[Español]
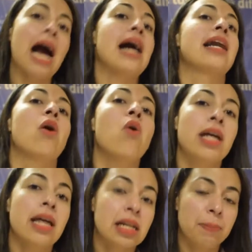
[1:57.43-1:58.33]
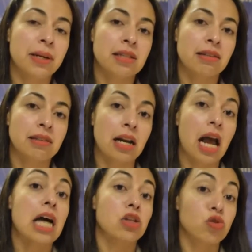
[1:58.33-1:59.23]
a la hora de
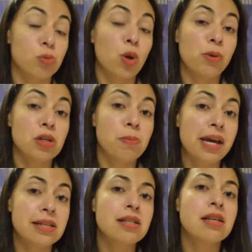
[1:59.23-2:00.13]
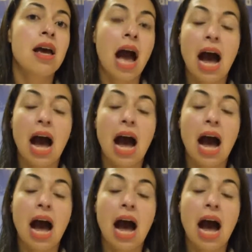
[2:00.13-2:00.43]
representar a sus propios países